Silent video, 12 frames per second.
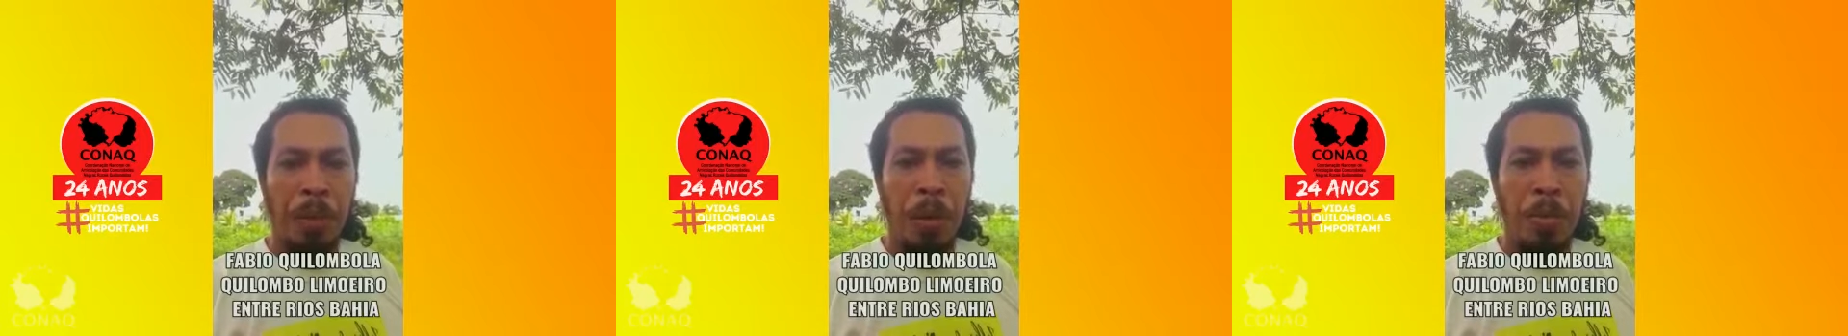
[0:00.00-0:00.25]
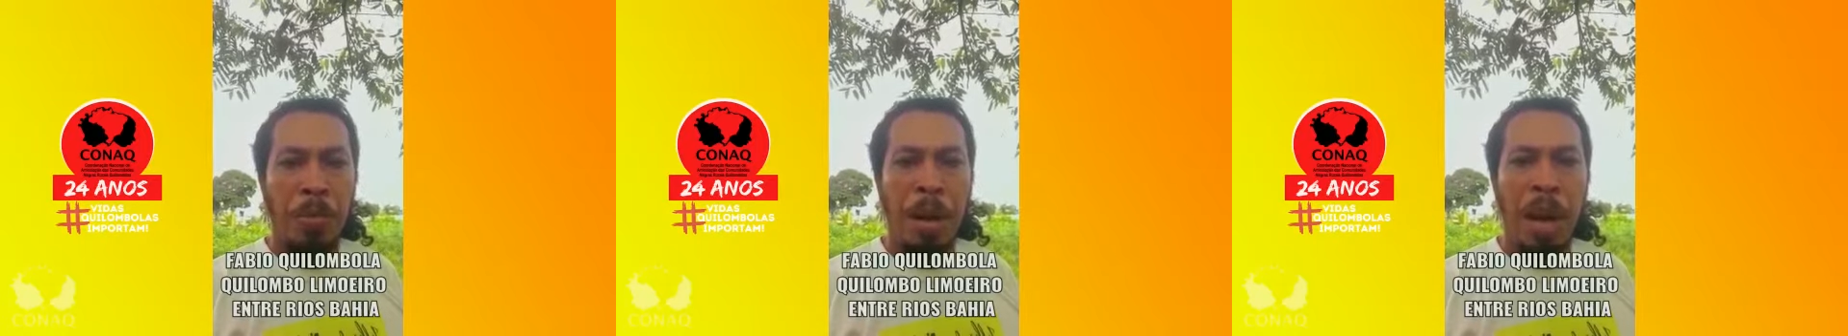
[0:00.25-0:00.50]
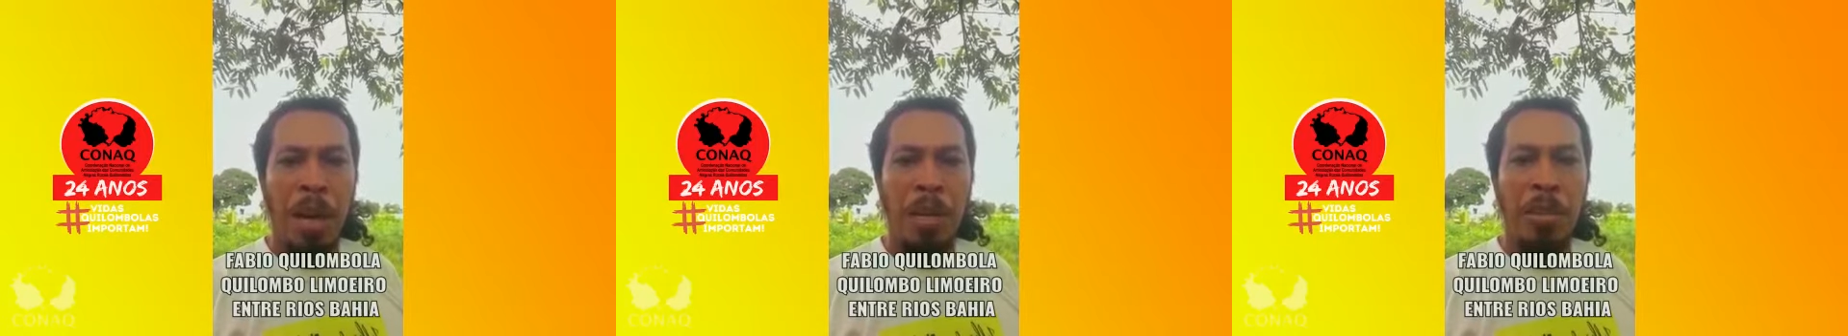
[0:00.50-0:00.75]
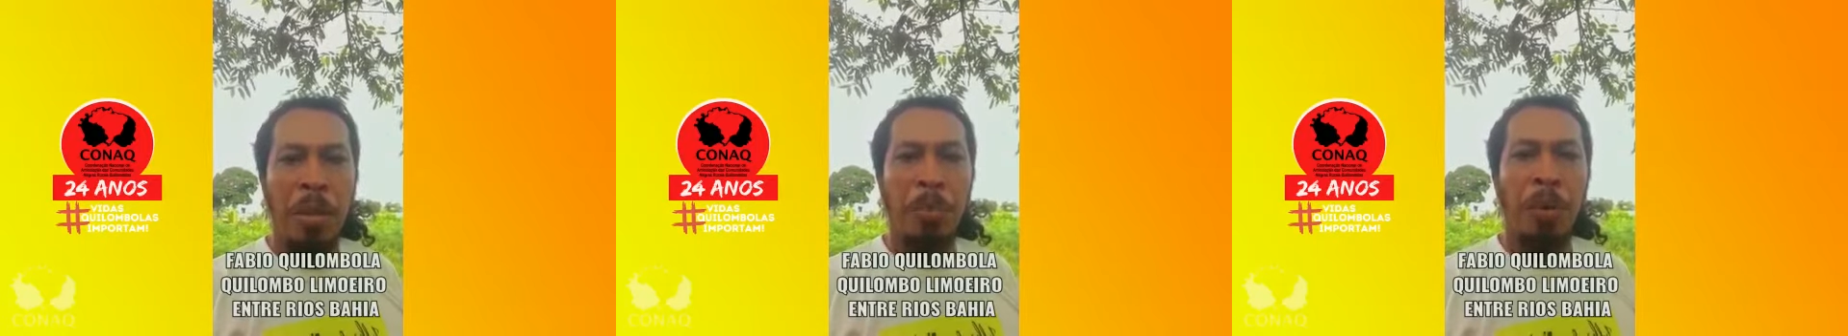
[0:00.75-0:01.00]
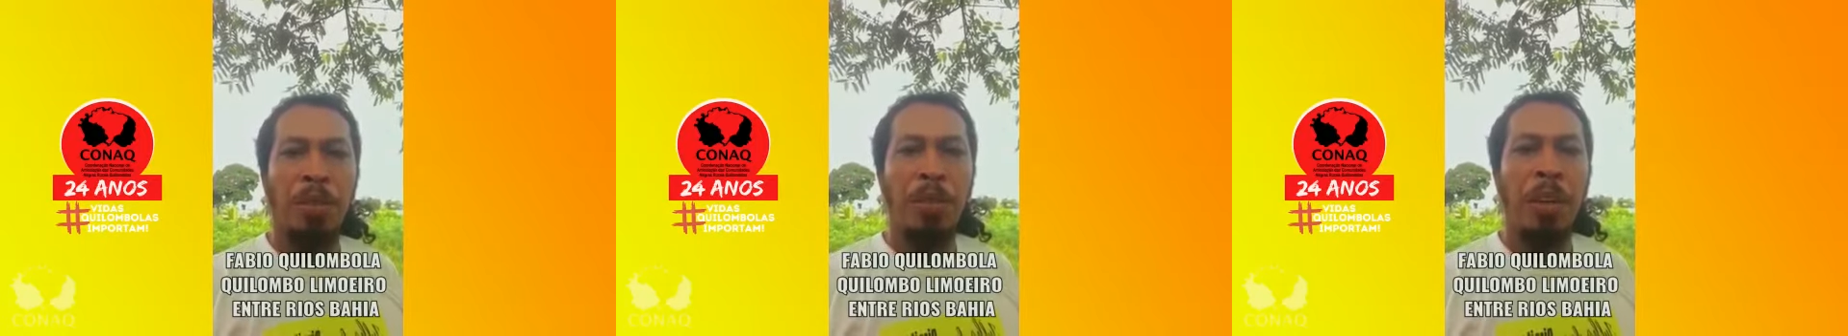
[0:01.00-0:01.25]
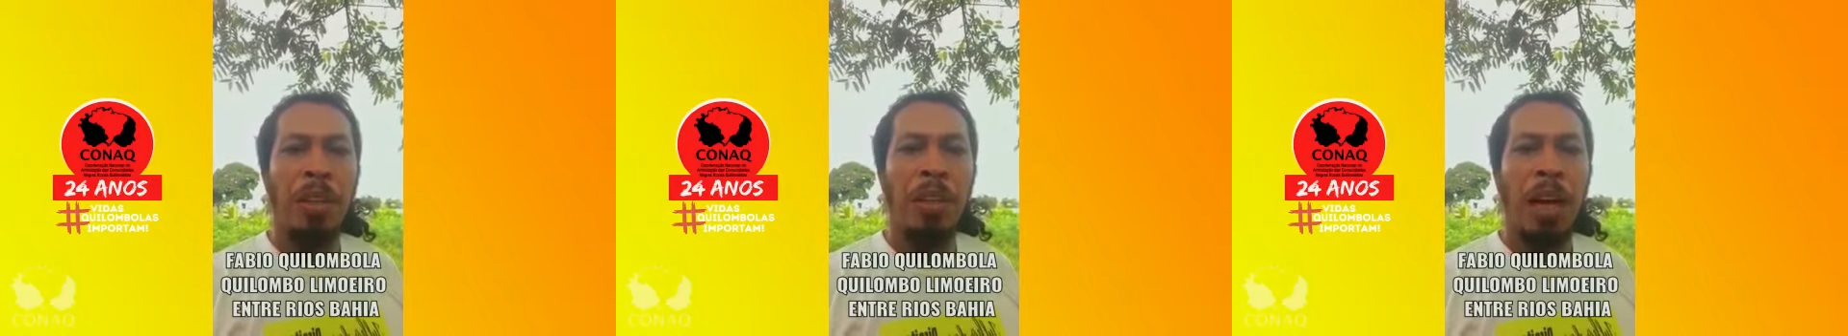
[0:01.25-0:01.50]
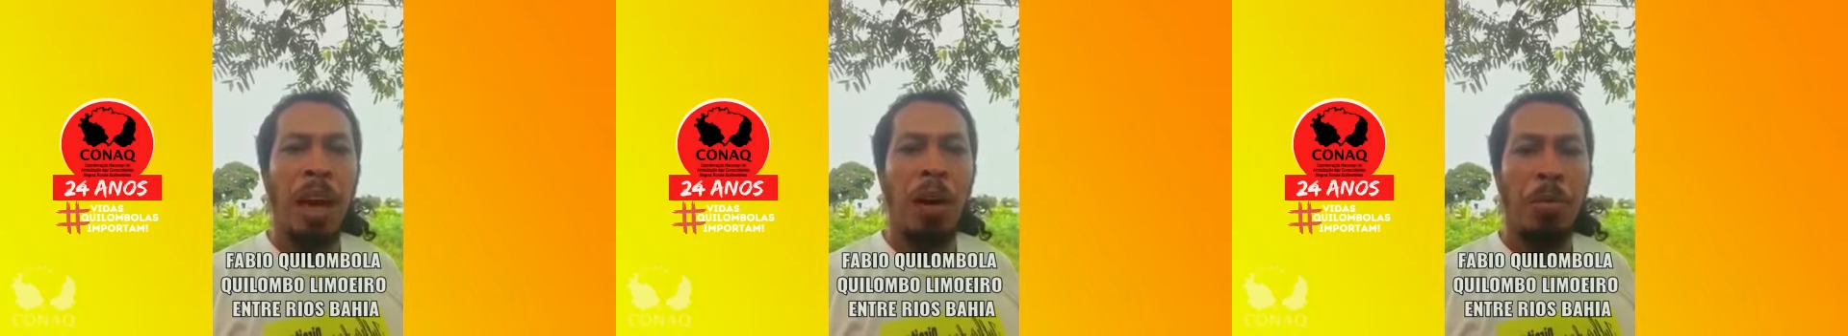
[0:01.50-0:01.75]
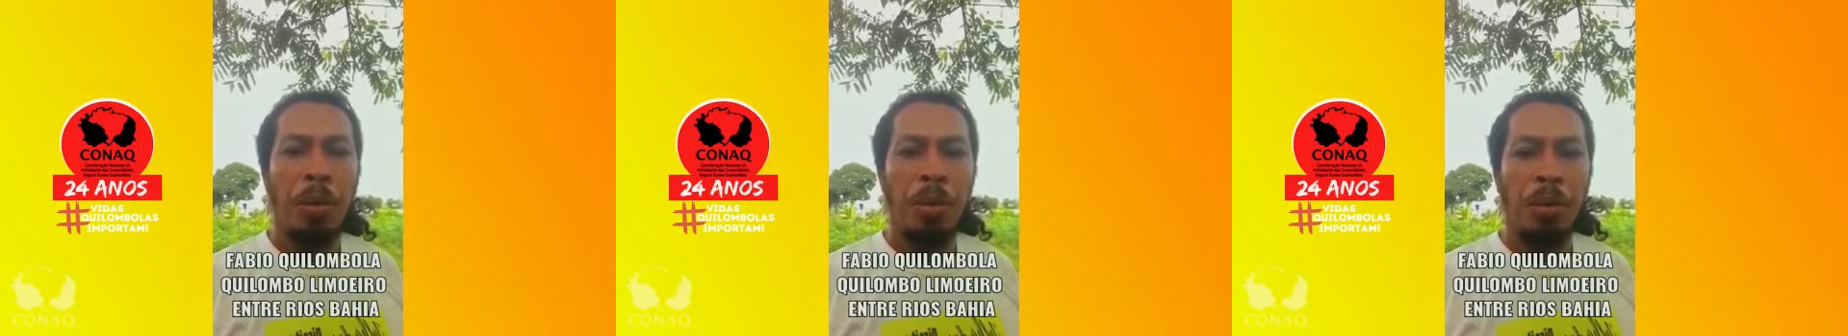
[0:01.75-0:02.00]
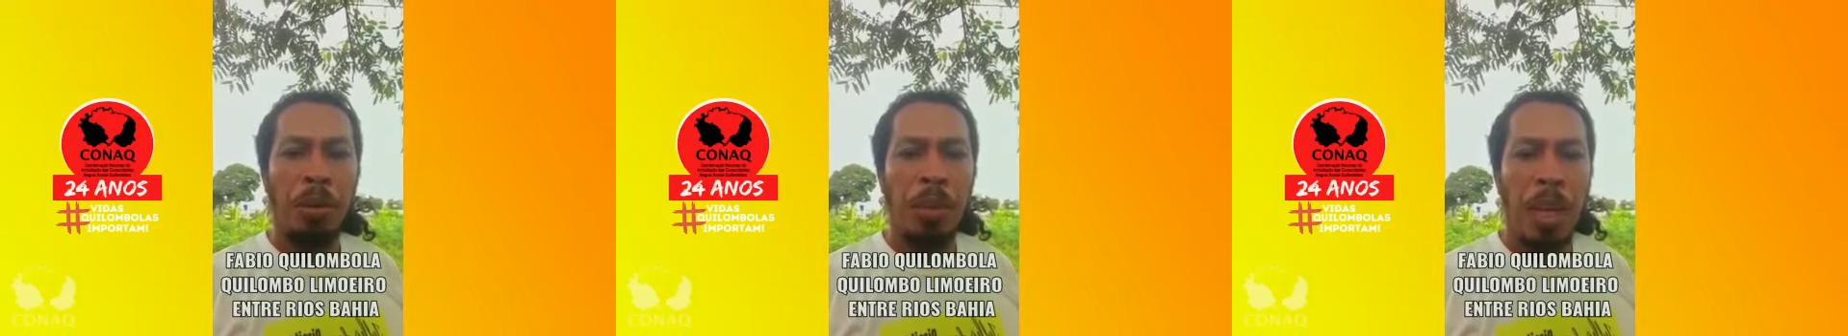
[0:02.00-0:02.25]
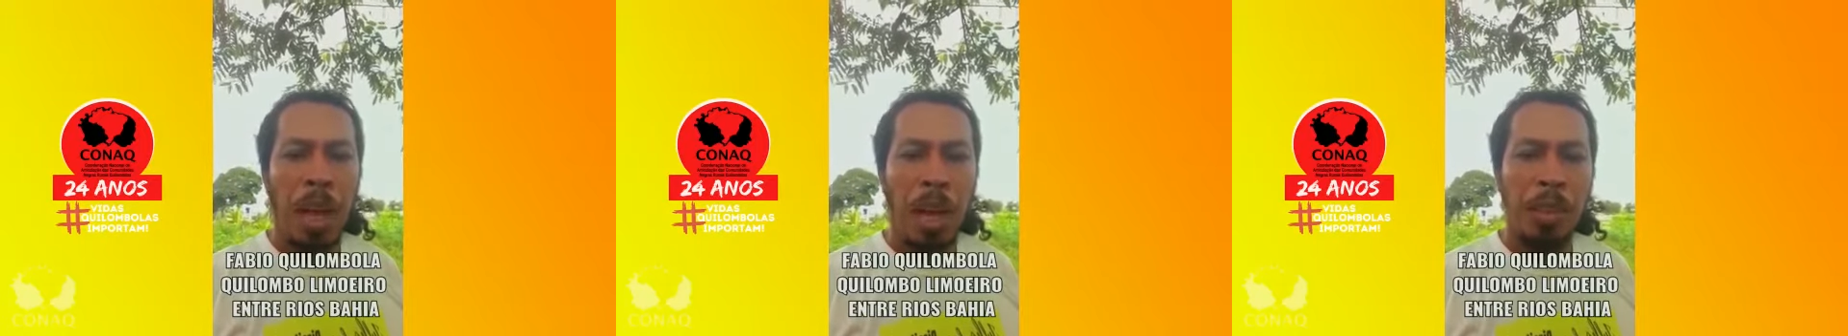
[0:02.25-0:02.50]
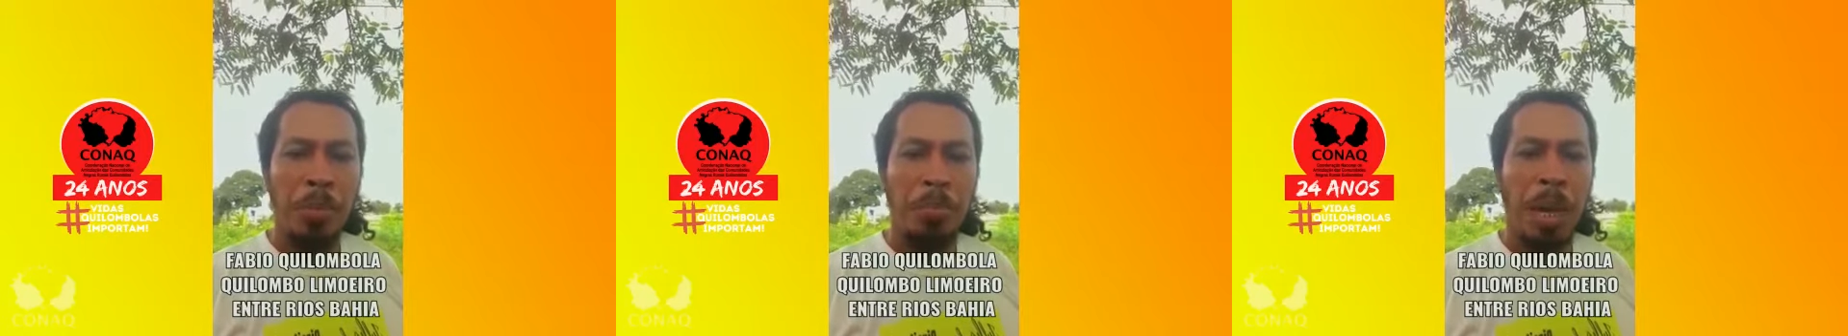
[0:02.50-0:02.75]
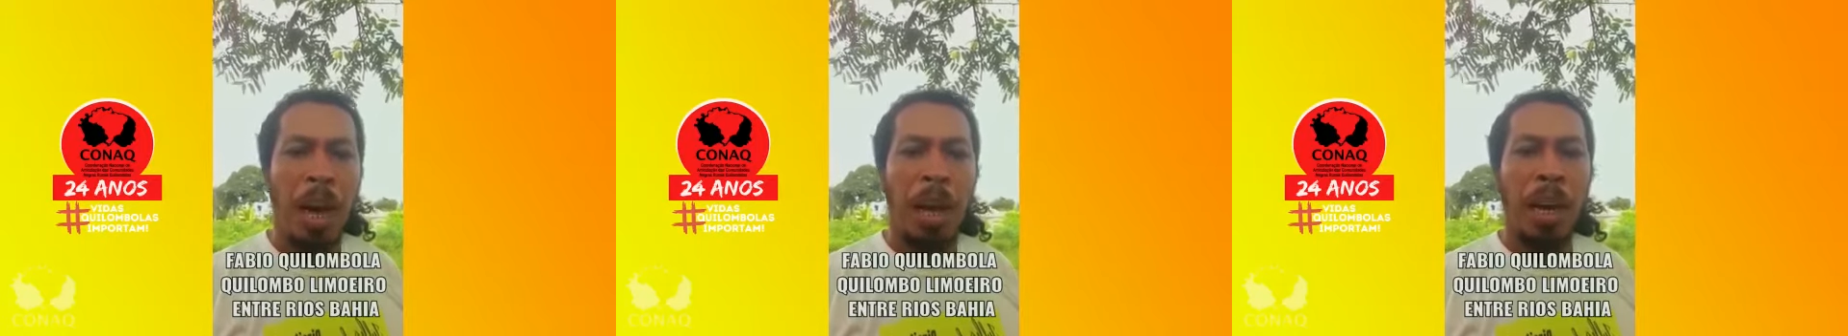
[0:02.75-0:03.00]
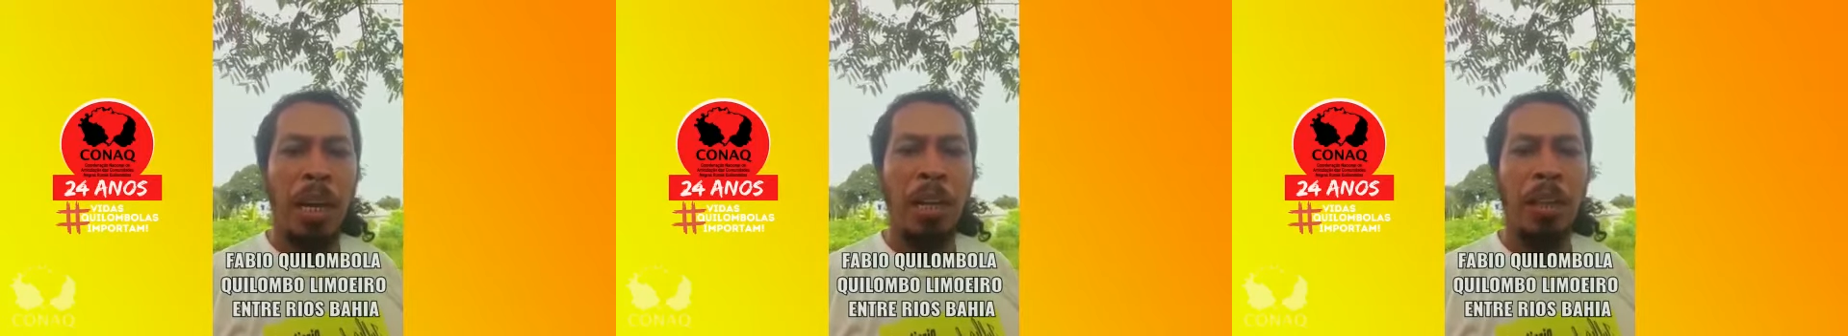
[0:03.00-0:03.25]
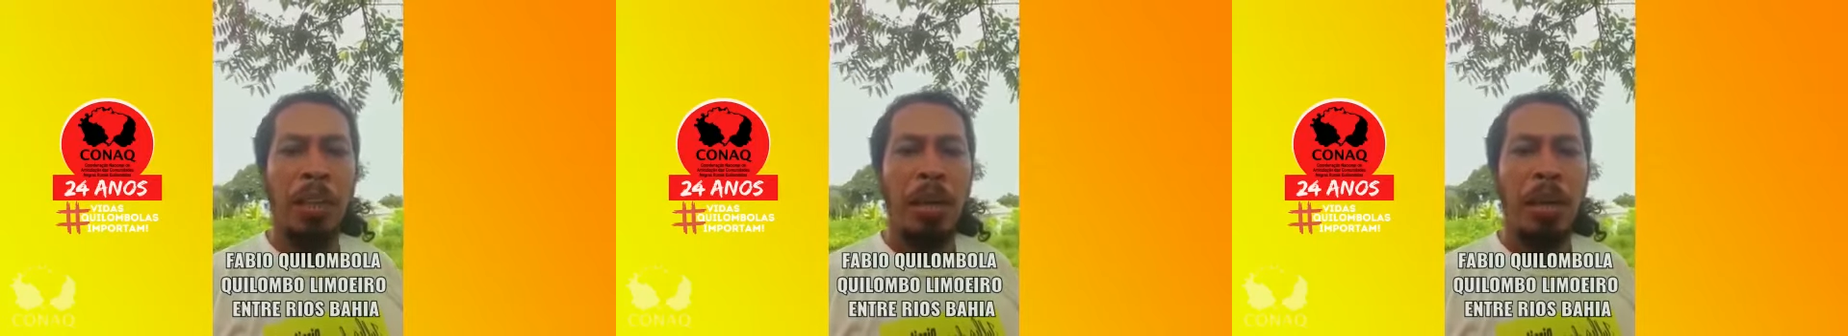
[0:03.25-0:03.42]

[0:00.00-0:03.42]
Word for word: mas aproveitar a oportunidade para